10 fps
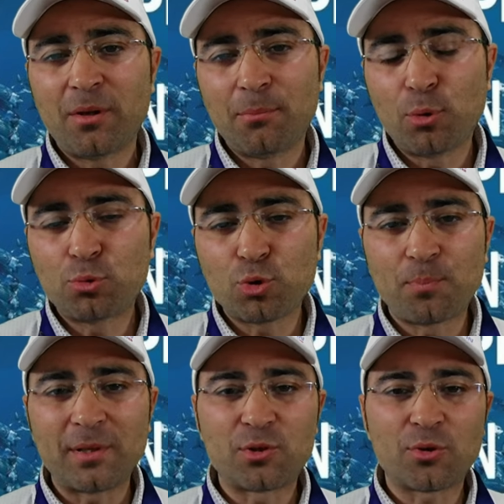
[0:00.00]
eh, molto
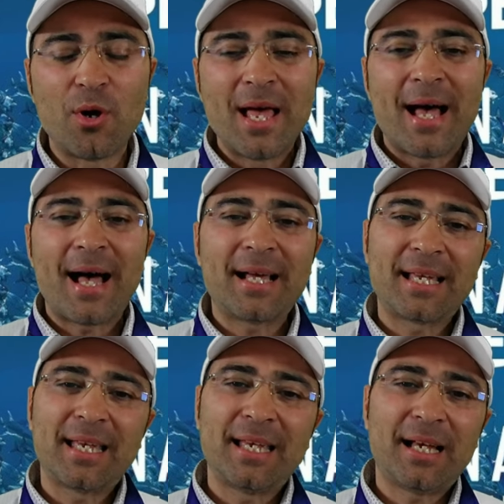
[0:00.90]
spesso
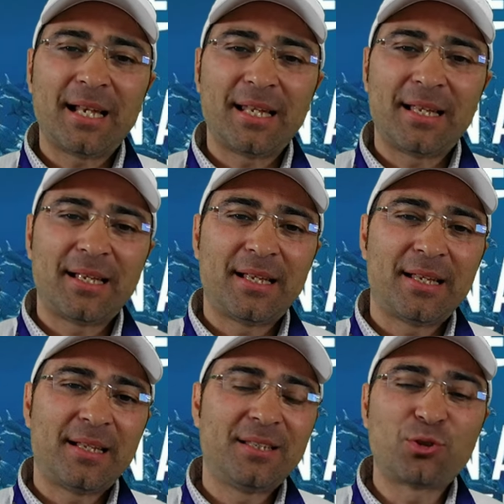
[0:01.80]
anche
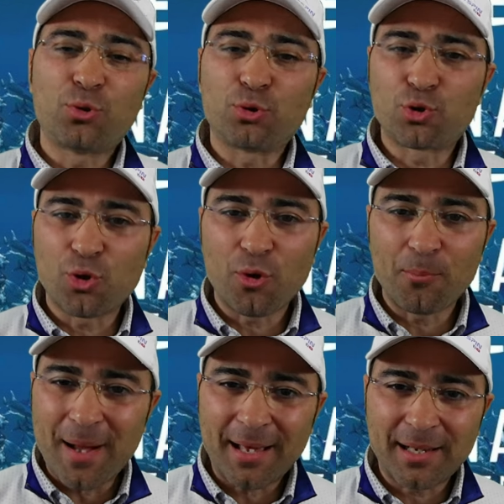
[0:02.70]
al eh, discorso
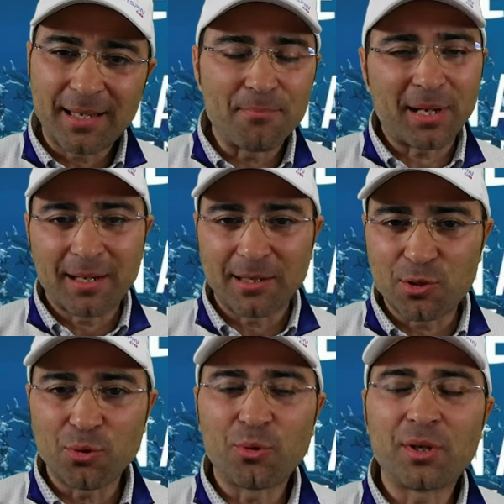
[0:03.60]
barche e
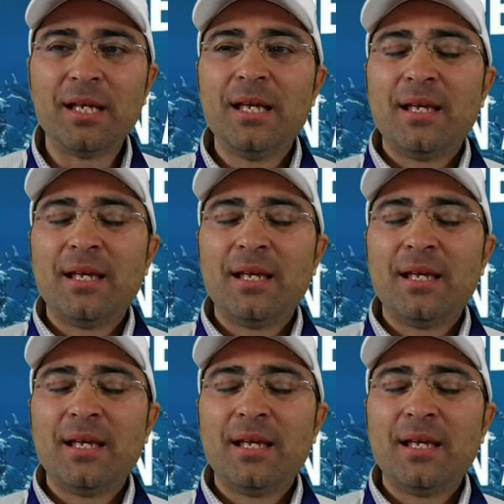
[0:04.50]
imbarcazioni.